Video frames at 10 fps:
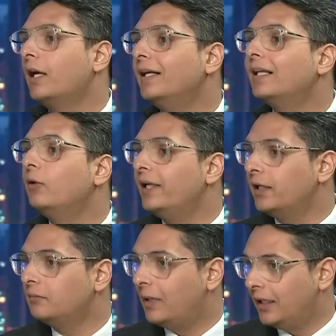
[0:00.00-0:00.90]

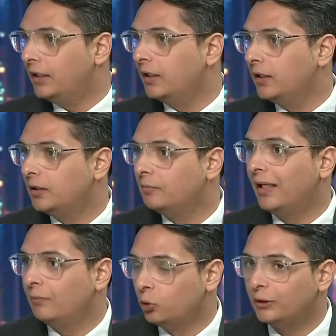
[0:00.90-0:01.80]
هيتواجد مع مع
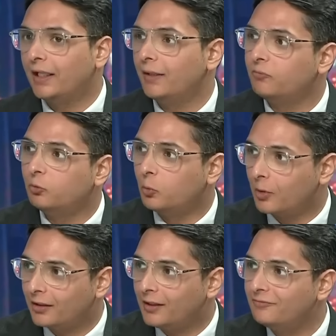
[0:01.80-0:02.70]
المنتخب في
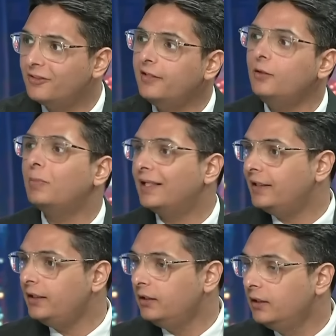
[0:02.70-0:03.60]
مباراه كاب
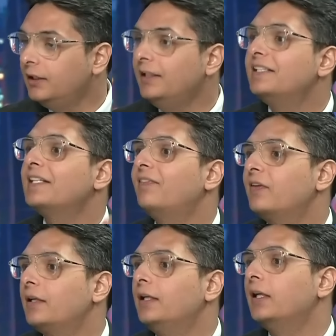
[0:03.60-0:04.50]
وبعدين يعني يسافر
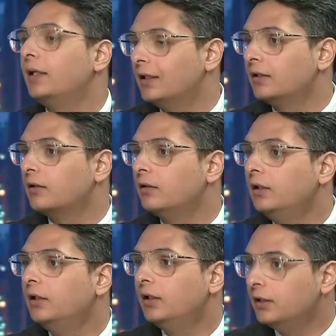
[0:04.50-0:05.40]
يعني من باب
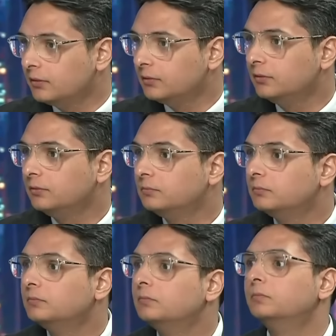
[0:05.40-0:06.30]
التشجيع يعني
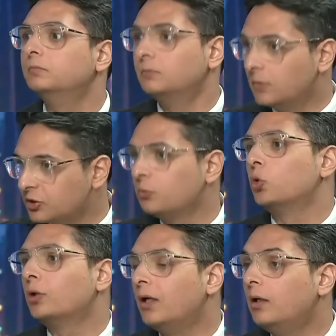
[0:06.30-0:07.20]
وكده
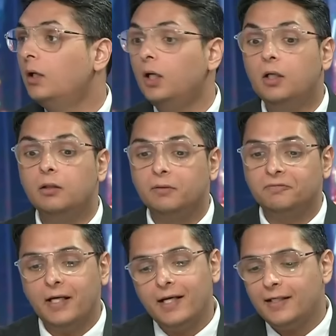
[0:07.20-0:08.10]
مظبوطه
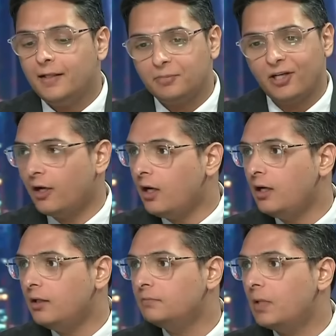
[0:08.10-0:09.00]
فانا
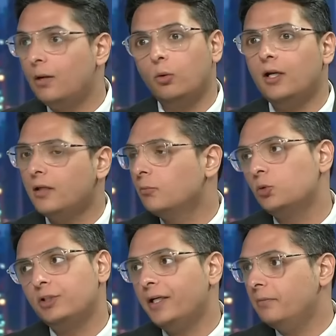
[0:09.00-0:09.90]
بصراحه اولا انا
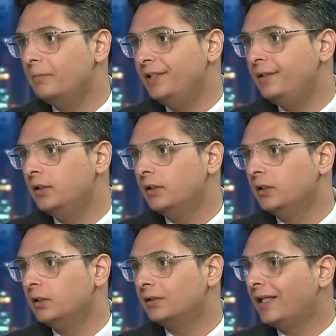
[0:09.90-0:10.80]
مستاء من
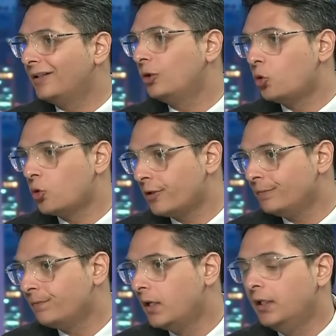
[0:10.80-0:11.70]
آه، اتحاد الكوره
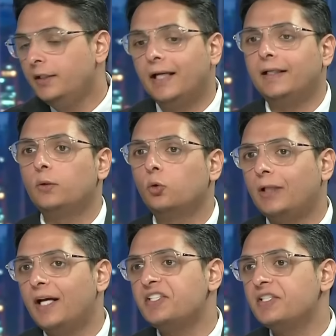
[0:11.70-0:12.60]
يعني كنت
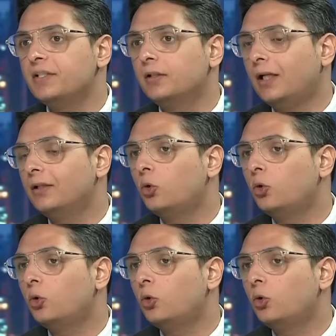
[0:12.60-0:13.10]
حاسس ان اتحاد